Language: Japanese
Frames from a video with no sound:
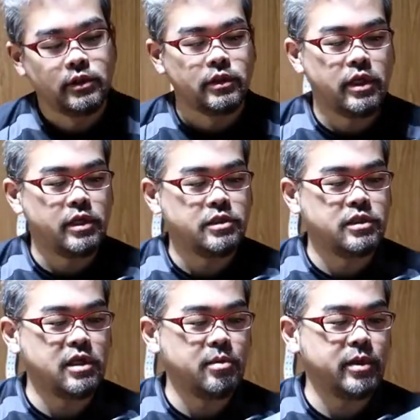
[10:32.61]
あ
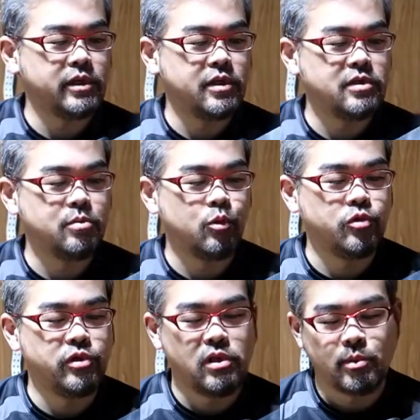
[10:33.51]
HDMI 端子も
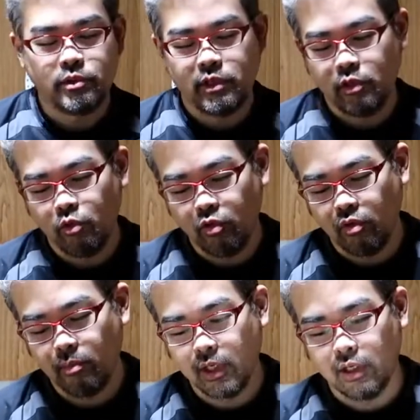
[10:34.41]
ついてますけ
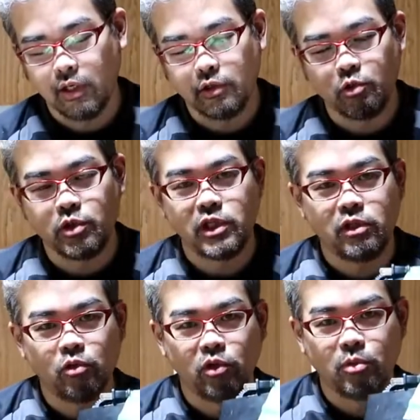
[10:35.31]
どまあ正直
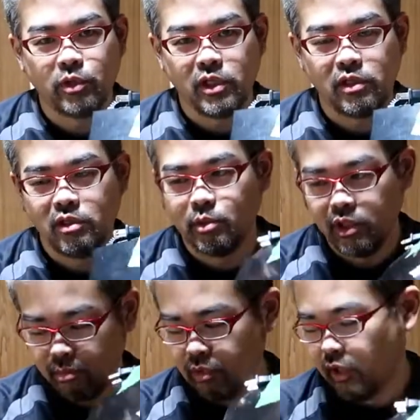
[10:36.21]
どうでもいい
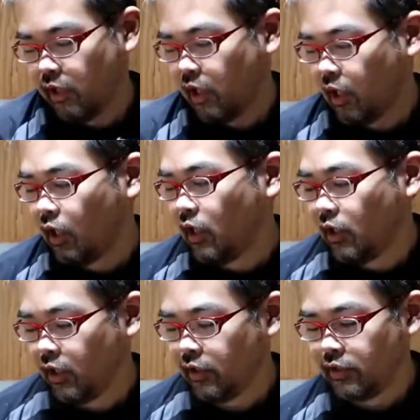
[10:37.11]
DVD プレイヤー
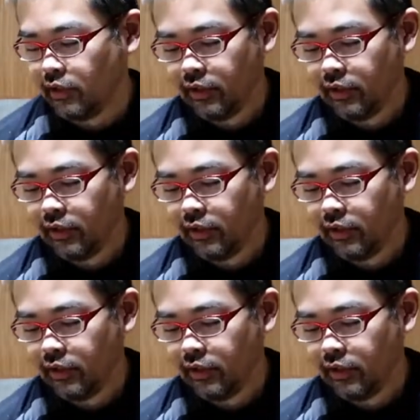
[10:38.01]
はい